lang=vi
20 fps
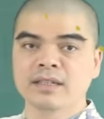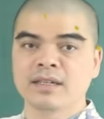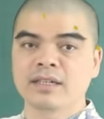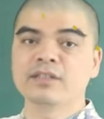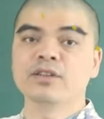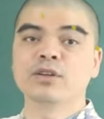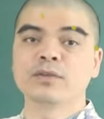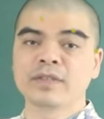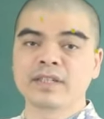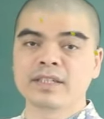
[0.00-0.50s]
À,
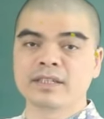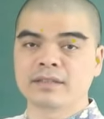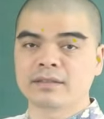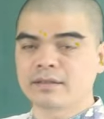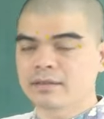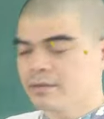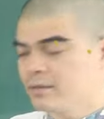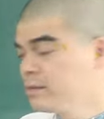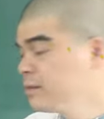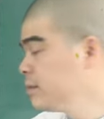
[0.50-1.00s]
thưa quý vị,
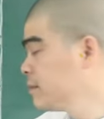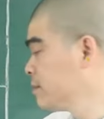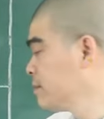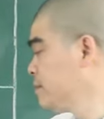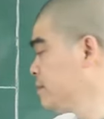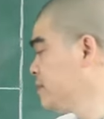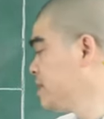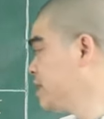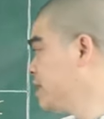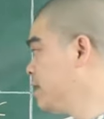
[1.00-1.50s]

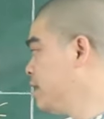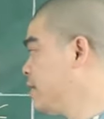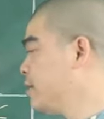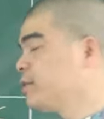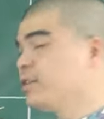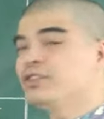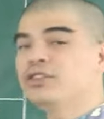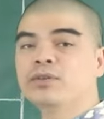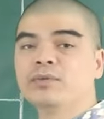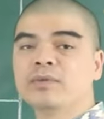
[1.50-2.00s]

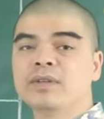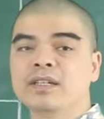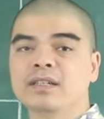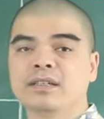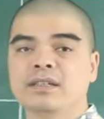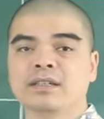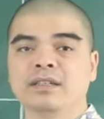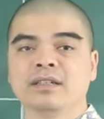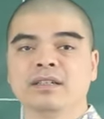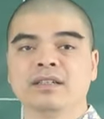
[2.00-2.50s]
nói chung ấy,
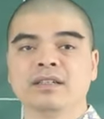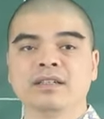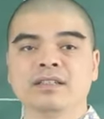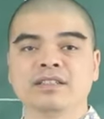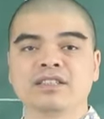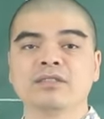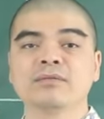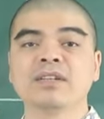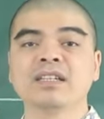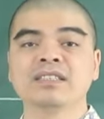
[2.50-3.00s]

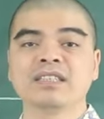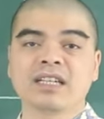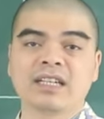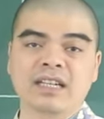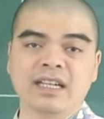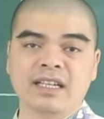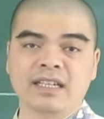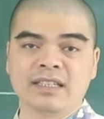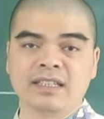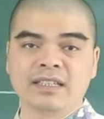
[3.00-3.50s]
trong thời gian
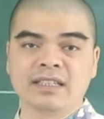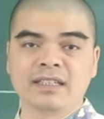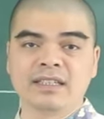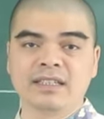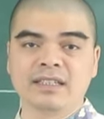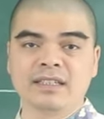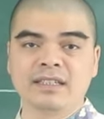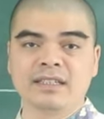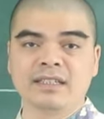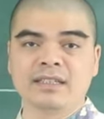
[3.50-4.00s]
này
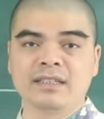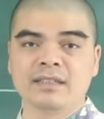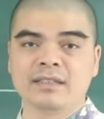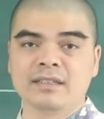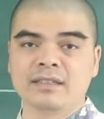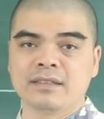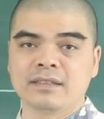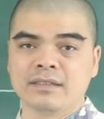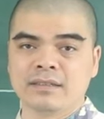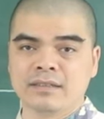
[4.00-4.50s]
thì
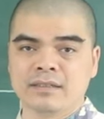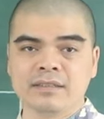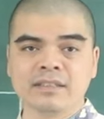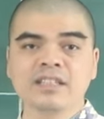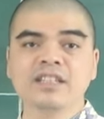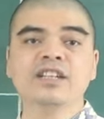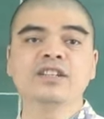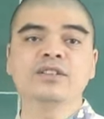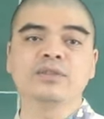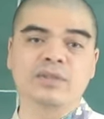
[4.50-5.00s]

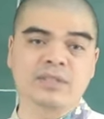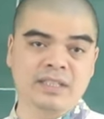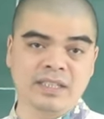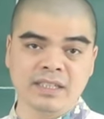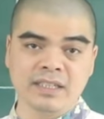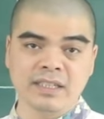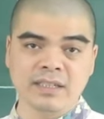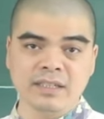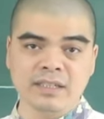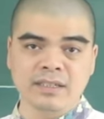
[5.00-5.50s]
những người tuổi
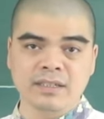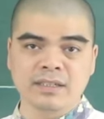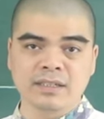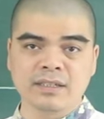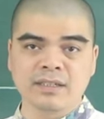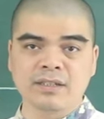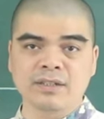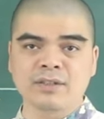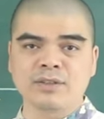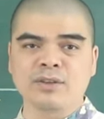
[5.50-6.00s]
Tý
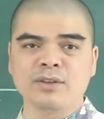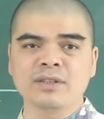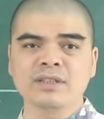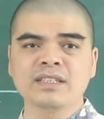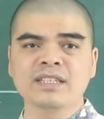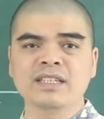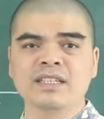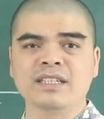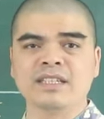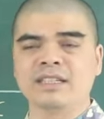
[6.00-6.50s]
có
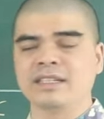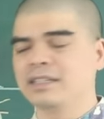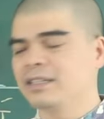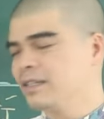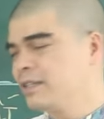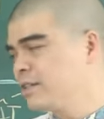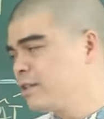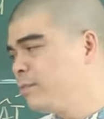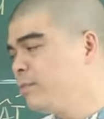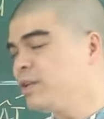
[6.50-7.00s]
gì
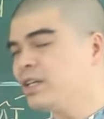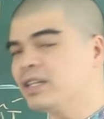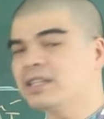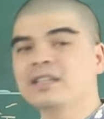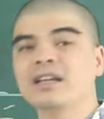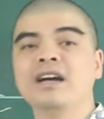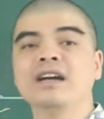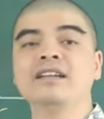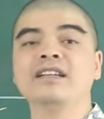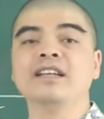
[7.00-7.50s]
có một cái
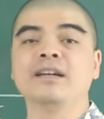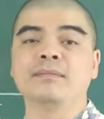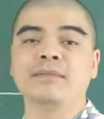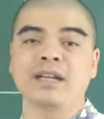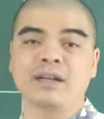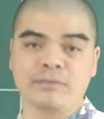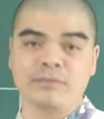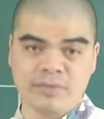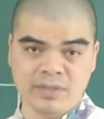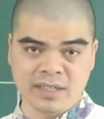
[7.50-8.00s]
thời điểm
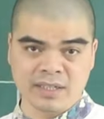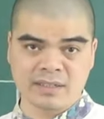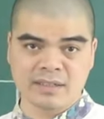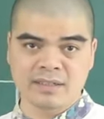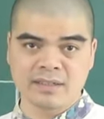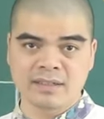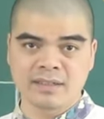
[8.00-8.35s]
làm việc